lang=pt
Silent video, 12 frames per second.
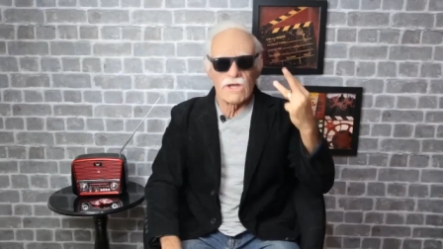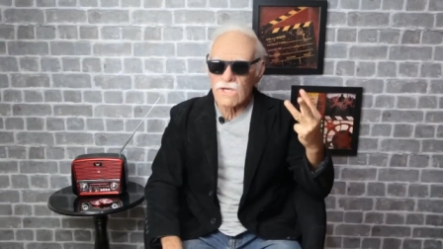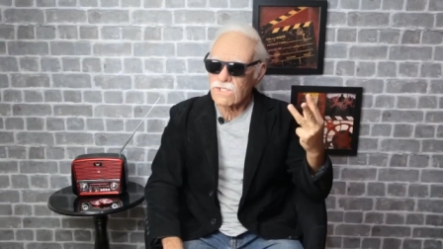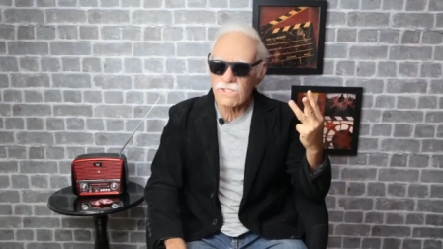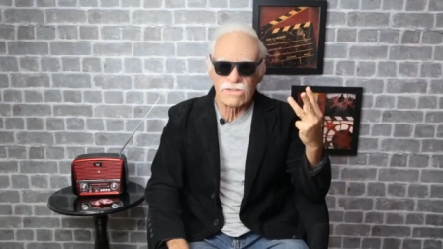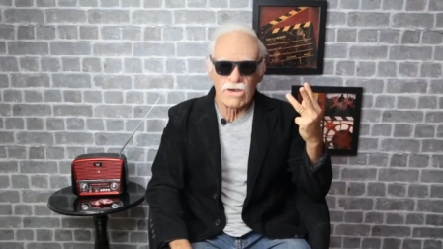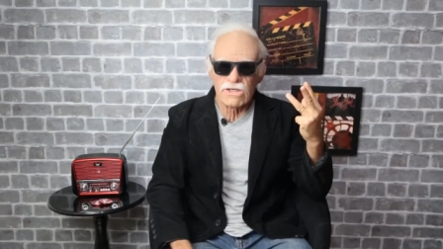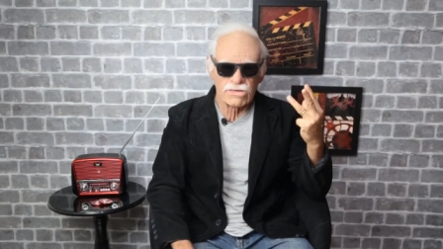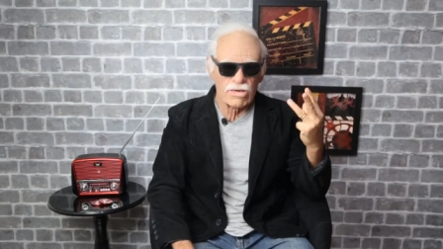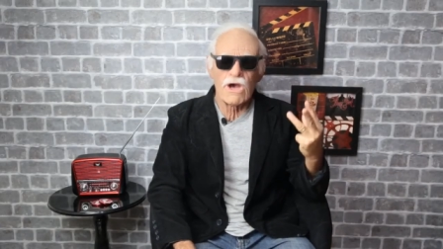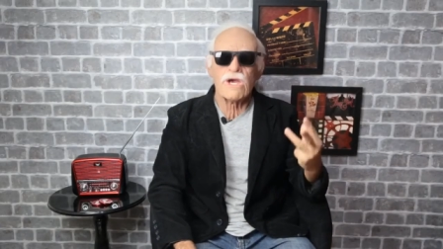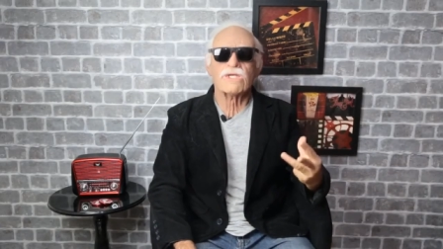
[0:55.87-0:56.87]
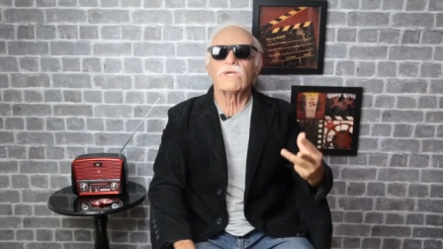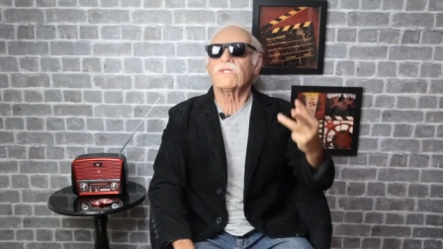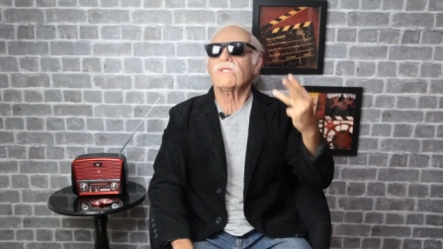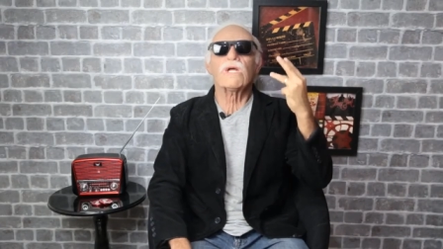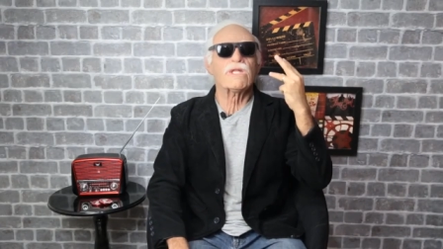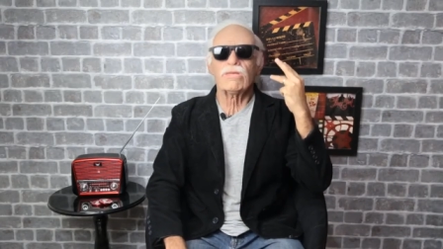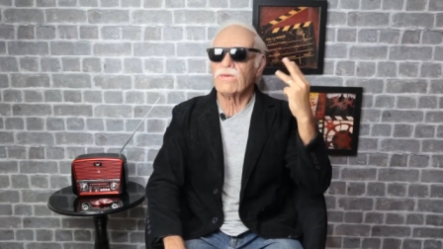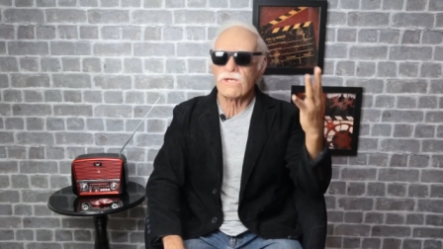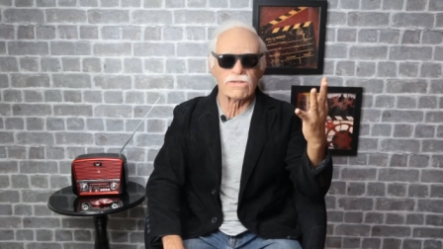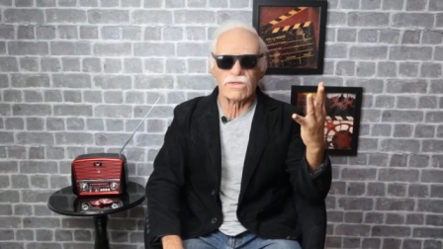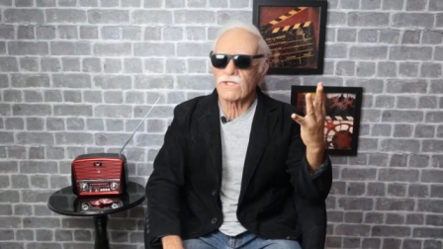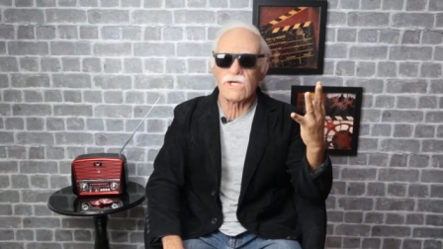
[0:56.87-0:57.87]
taxas mais baixas e até
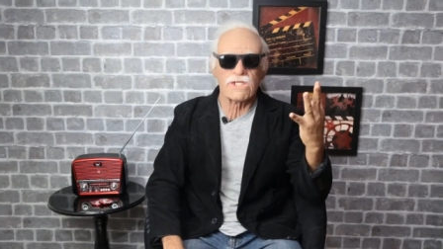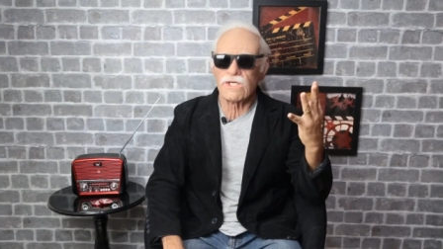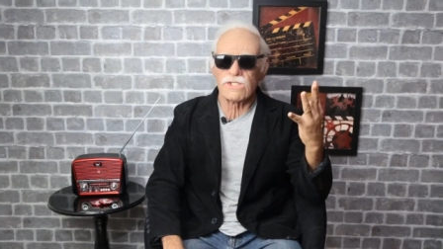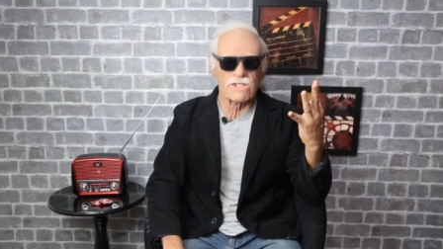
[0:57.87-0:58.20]
mesmo taxa